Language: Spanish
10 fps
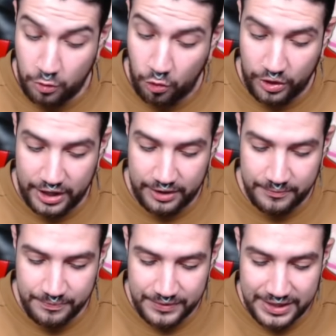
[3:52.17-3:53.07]
Joder.
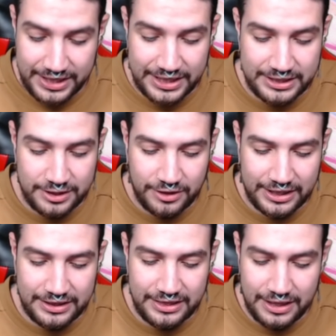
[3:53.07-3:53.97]
Y crítico
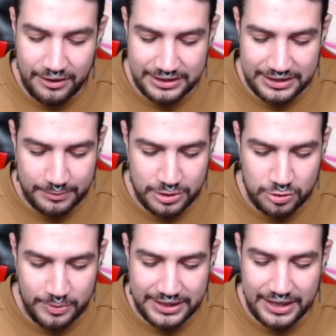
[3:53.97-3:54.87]
garantizado, le sellamos el
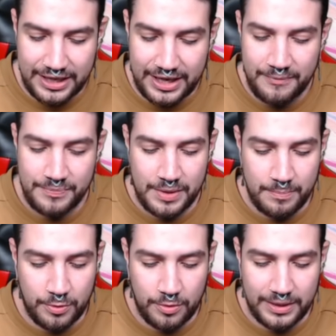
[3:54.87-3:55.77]
superataque,
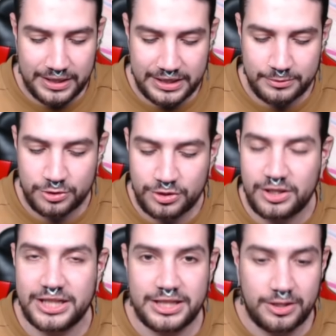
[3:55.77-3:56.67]
Pum, aquí tenemos otro
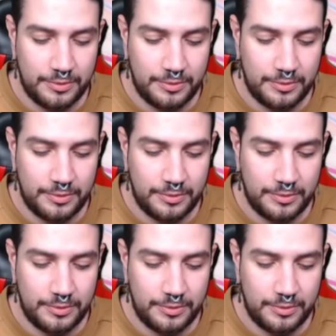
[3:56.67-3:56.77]
crítico.